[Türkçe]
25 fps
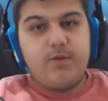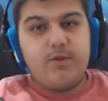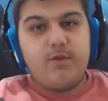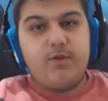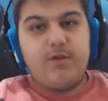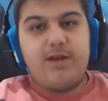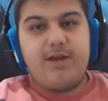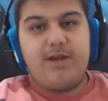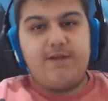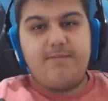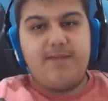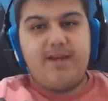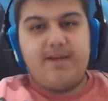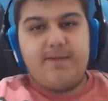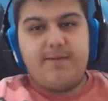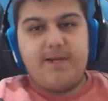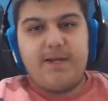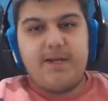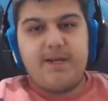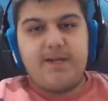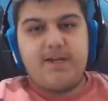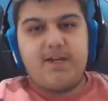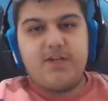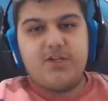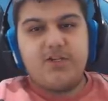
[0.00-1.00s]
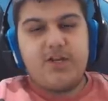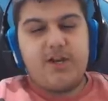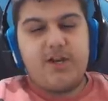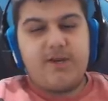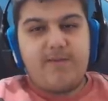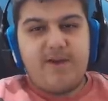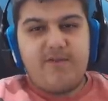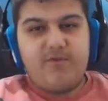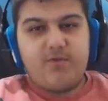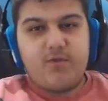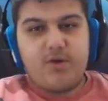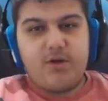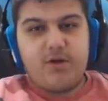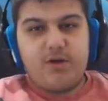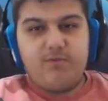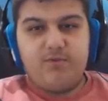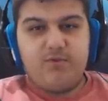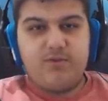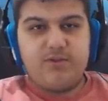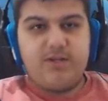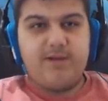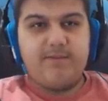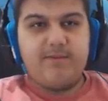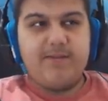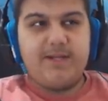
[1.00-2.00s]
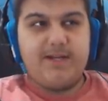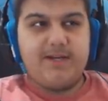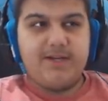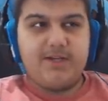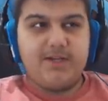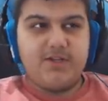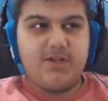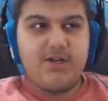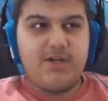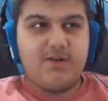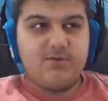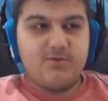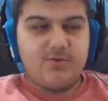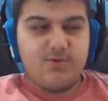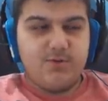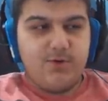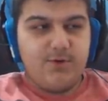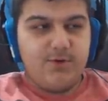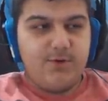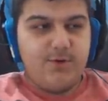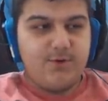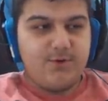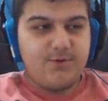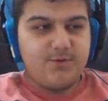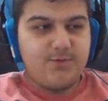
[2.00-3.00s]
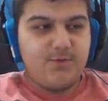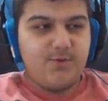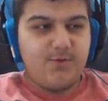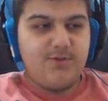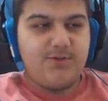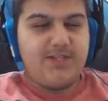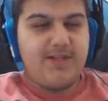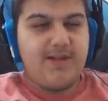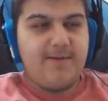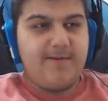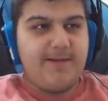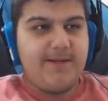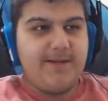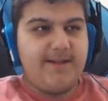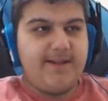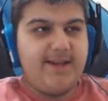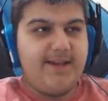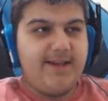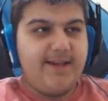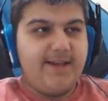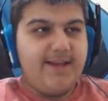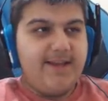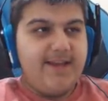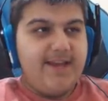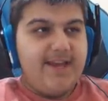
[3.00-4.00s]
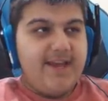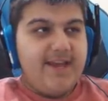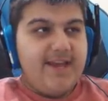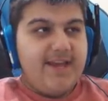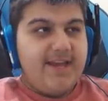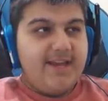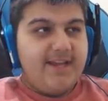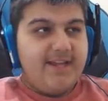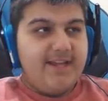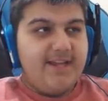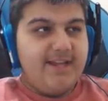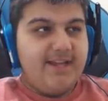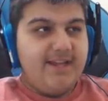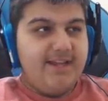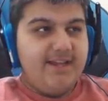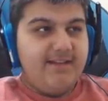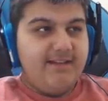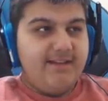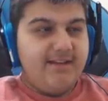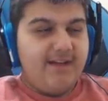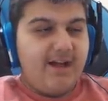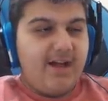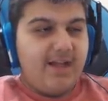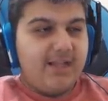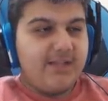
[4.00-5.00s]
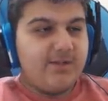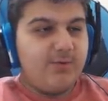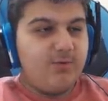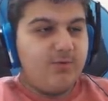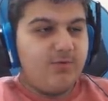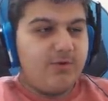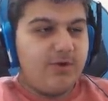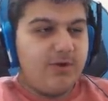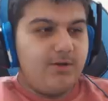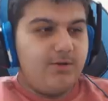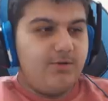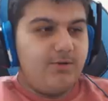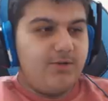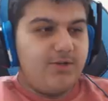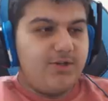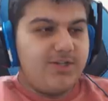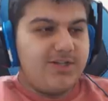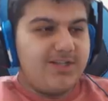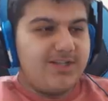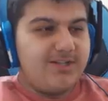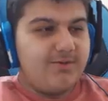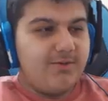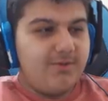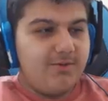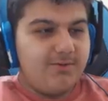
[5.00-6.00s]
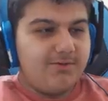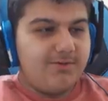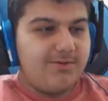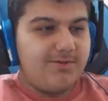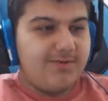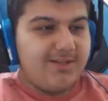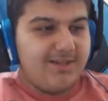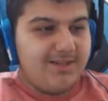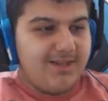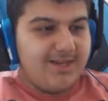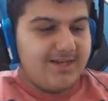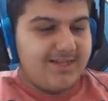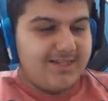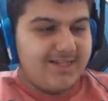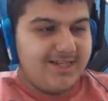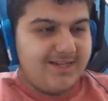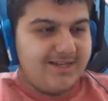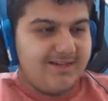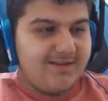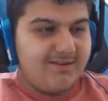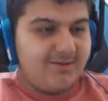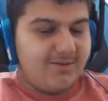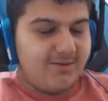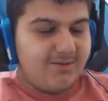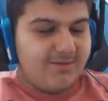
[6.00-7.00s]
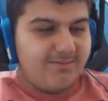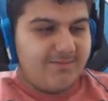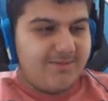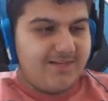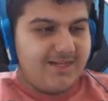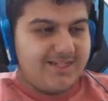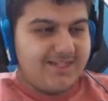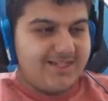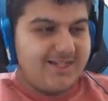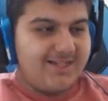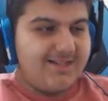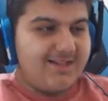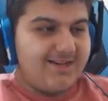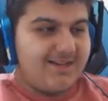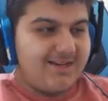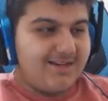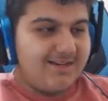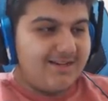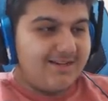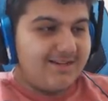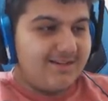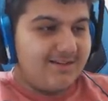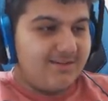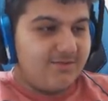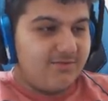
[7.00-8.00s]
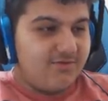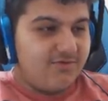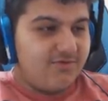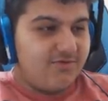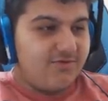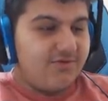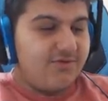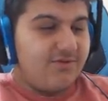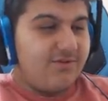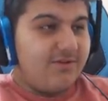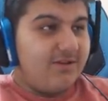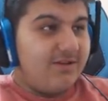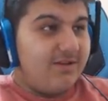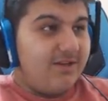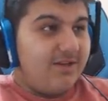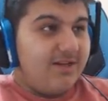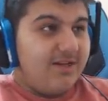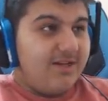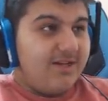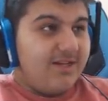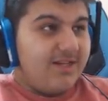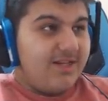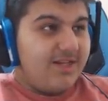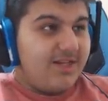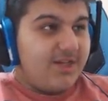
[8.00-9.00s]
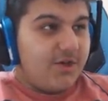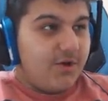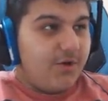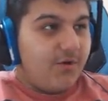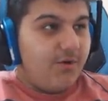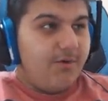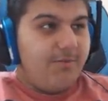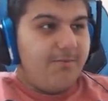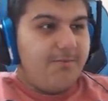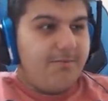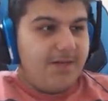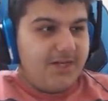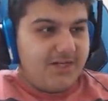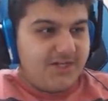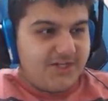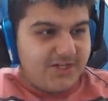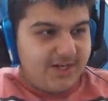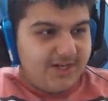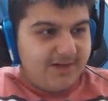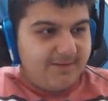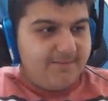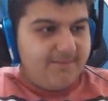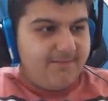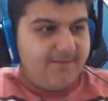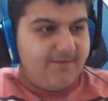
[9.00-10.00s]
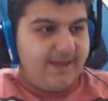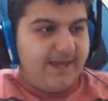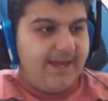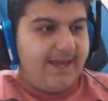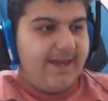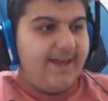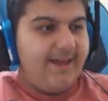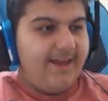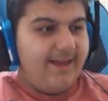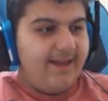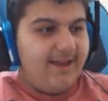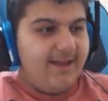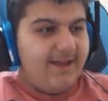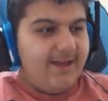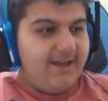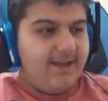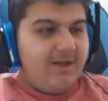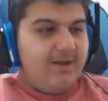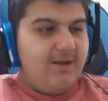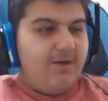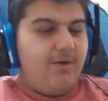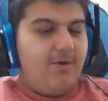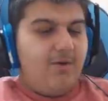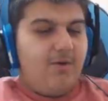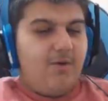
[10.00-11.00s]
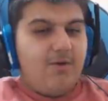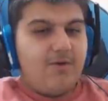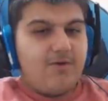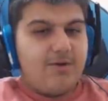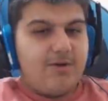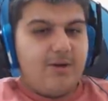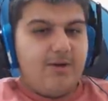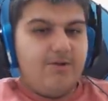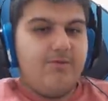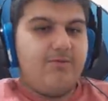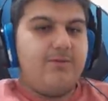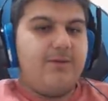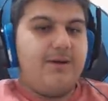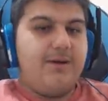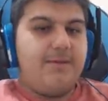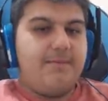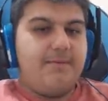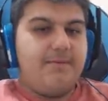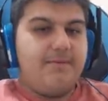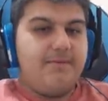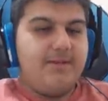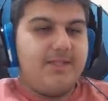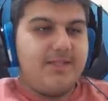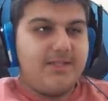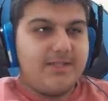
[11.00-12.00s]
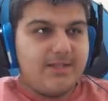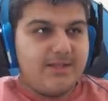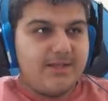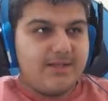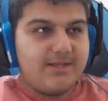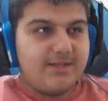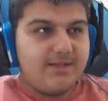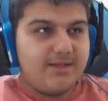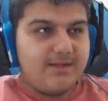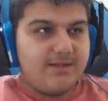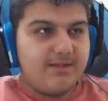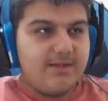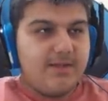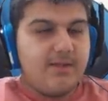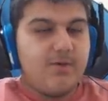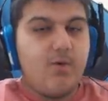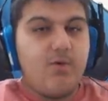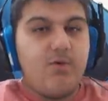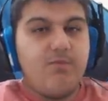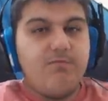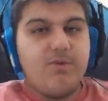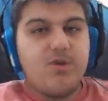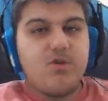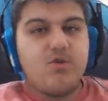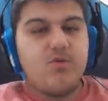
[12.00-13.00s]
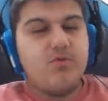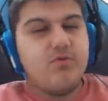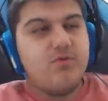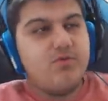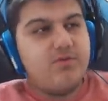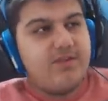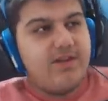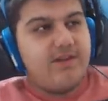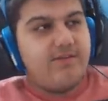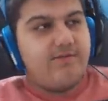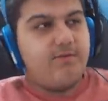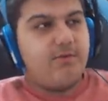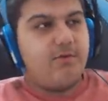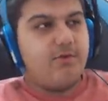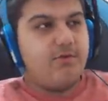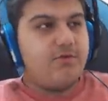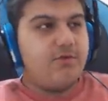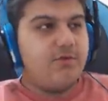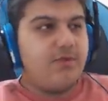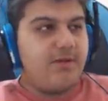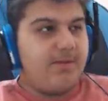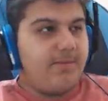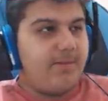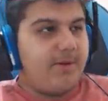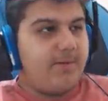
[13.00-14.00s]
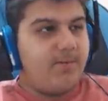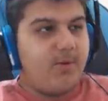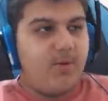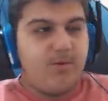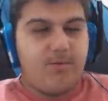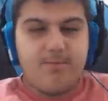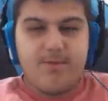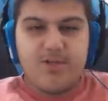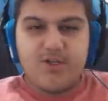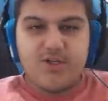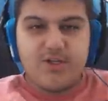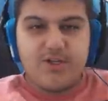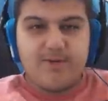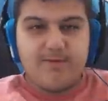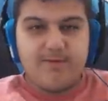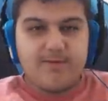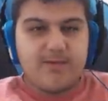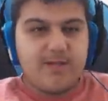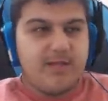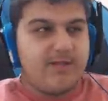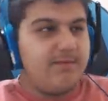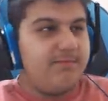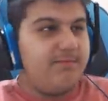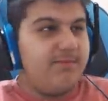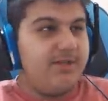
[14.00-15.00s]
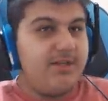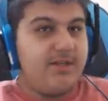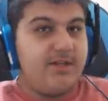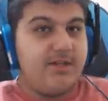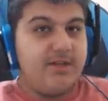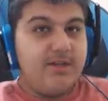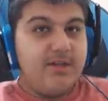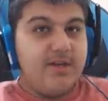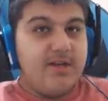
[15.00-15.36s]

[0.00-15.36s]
Videodan merhabalar arkadaşlar. Ben Furkan bugün arkadaşlar. Zor oynuyoruz bugün sizler birlikte. E, altın kural oynayacağız. Göktuğ istersen onun birazcık dakikasını düşür. 2-15 yap ve 10 round yap istersen. Ya da 15 olsun zevkli olsun. Tamam 15 abi tadımlık.